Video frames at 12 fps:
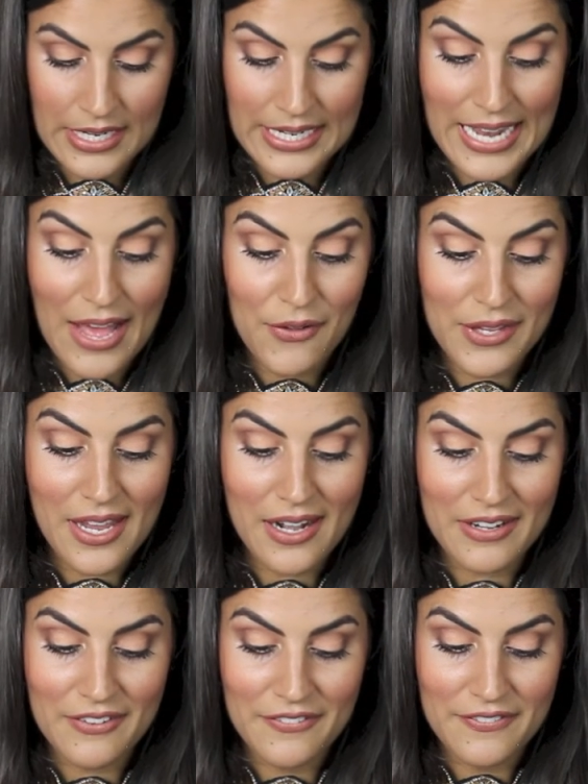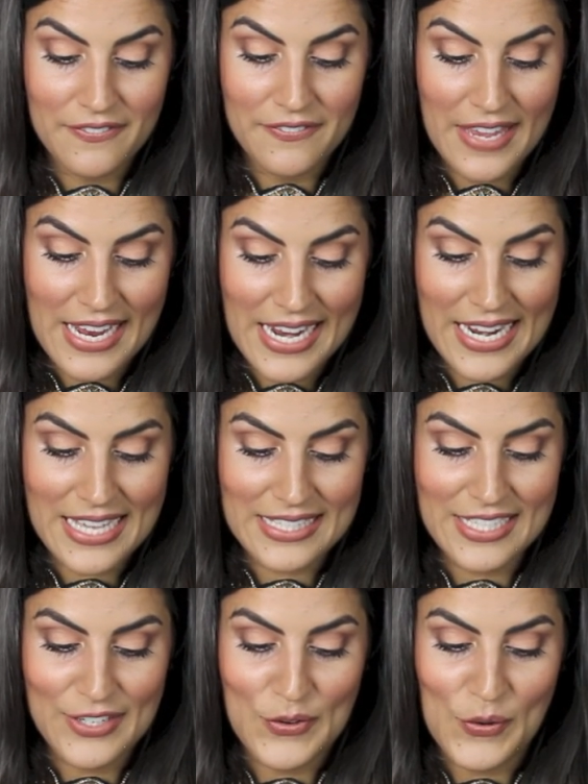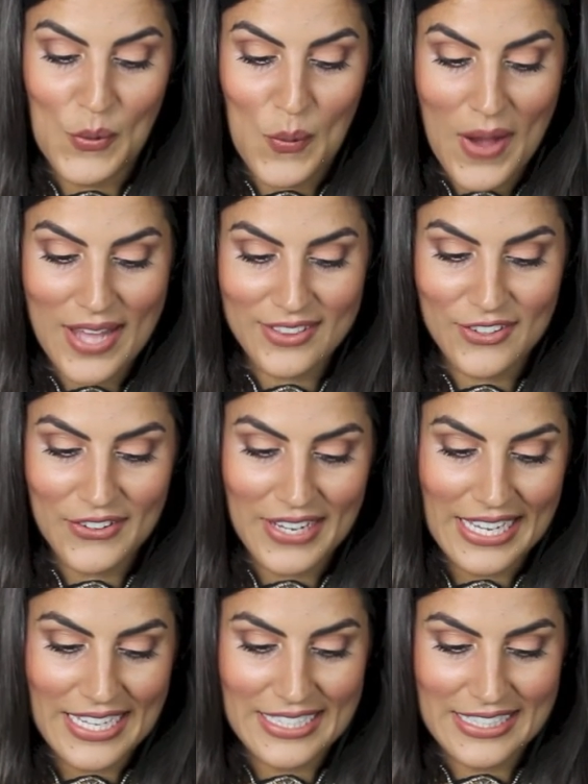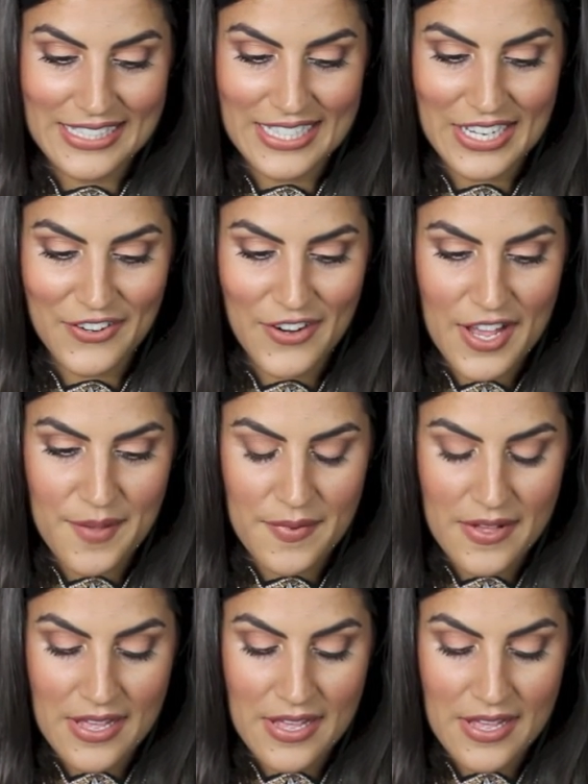Claudia Rivera 04 en Instagram.